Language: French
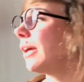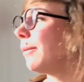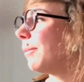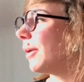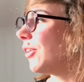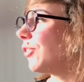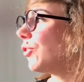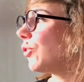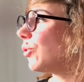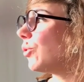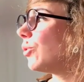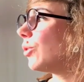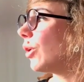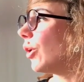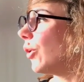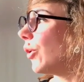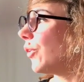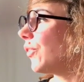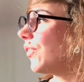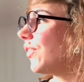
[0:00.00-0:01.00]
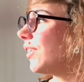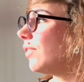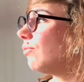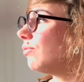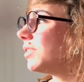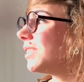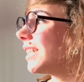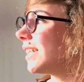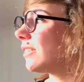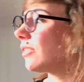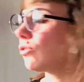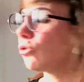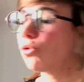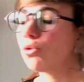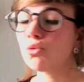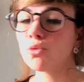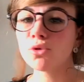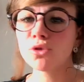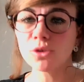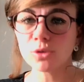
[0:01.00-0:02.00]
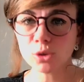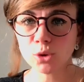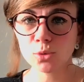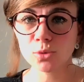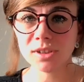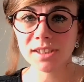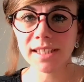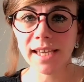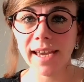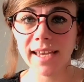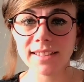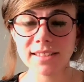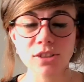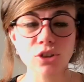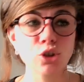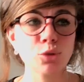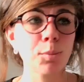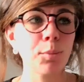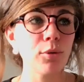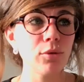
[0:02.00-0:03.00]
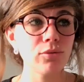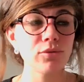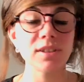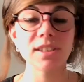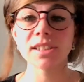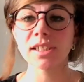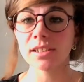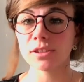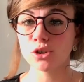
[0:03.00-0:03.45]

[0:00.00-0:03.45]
Parce que euh, si vous êtes tout le temps sous stress, je peux vous dire,